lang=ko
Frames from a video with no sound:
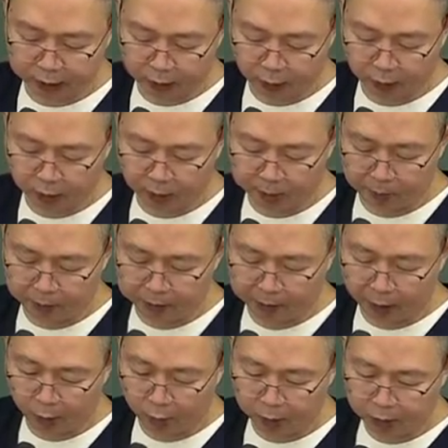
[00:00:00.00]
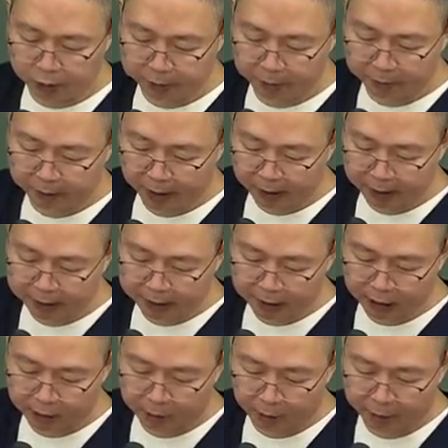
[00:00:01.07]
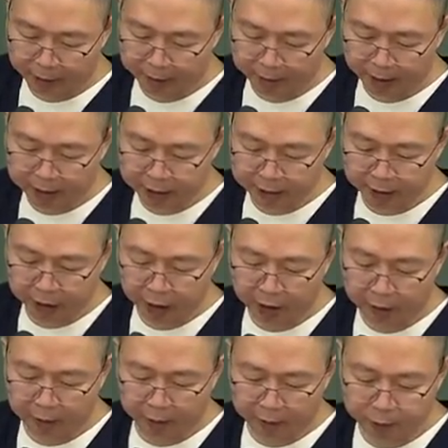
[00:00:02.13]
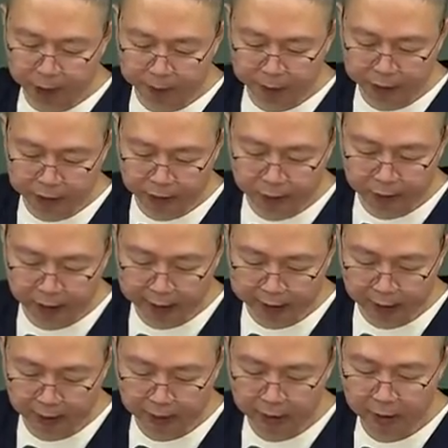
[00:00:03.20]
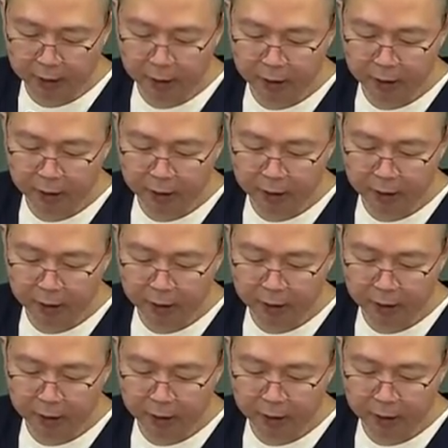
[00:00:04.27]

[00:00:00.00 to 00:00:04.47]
또는 형법상 공무집행방해죄의 범행 방지 및 현행범 체포 차원에서